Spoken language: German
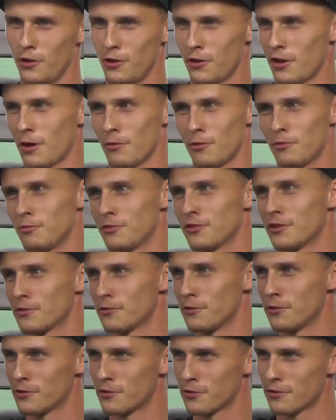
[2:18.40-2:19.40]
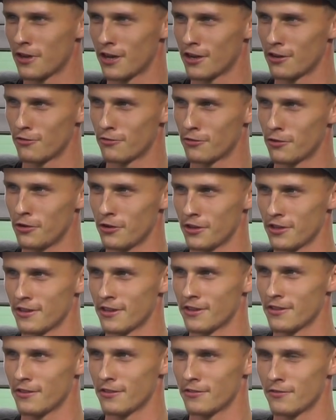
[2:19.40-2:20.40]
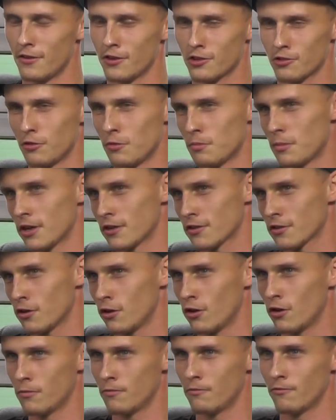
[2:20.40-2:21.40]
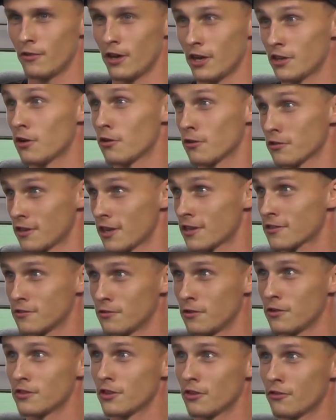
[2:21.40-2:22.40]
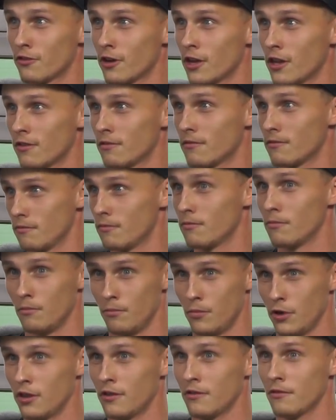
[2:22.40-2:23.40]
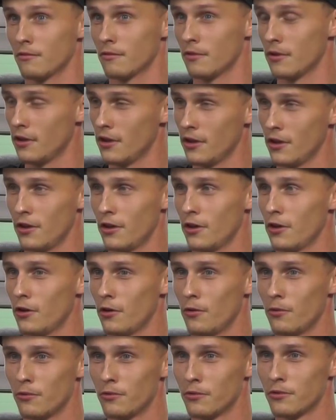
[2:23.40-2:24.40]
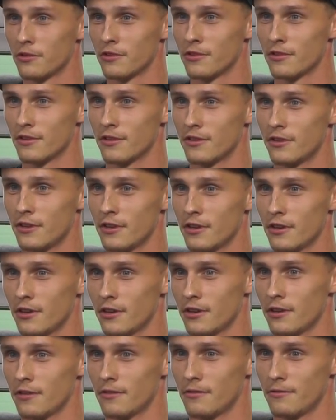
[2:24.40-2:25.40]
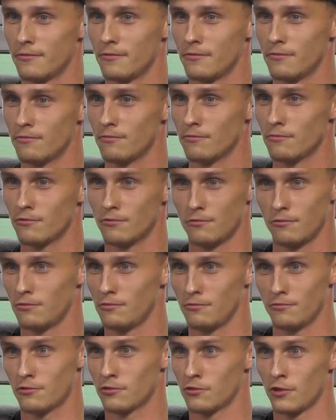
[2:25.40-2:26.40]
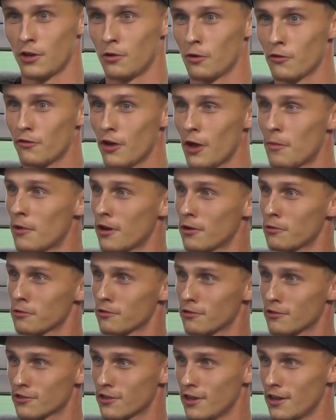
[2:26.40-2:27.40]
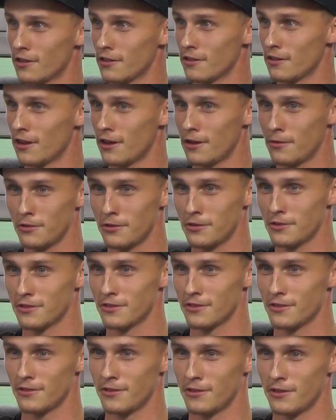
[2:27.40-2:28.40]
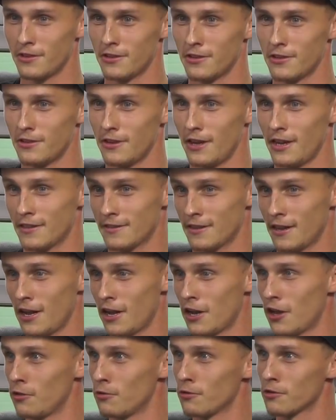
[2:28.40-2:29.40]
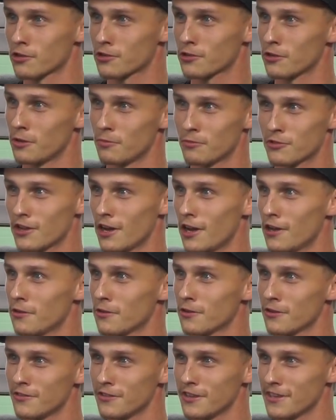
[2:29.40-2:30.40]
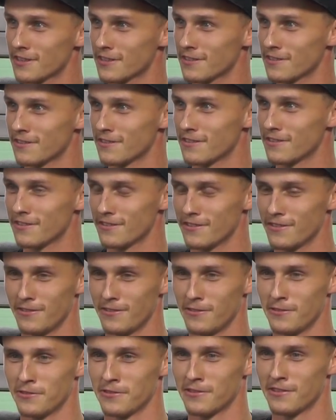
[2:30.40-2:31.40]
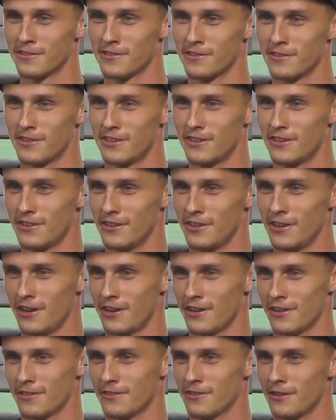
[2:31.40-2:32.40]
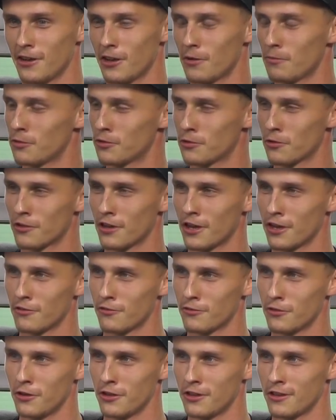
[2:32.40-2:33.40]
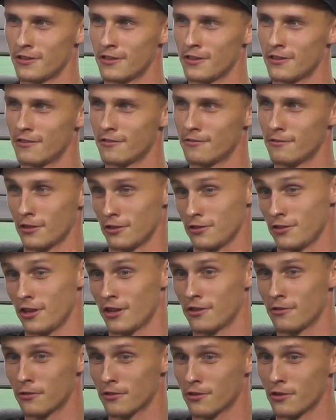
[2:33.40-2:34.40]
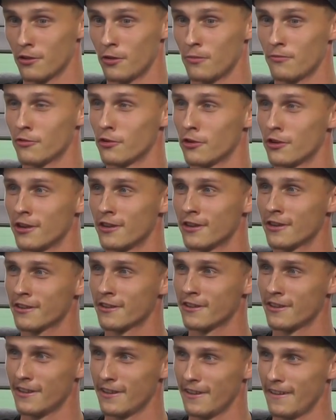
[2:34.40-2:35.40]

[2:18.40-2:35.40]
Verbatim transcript: Ja, da habe ich mich natürlich total gefreut. Ne? Das war schon immer ein Traum, weil ich auch 96-Fan bin und äh, zu Hannover immer gut gestanden habe. Äh, als kleiner Junge schon im Stadion gewesen. Und ja, da hat mich total gefreut, dass ich, dass ich dann dort genommen wurde. Ne?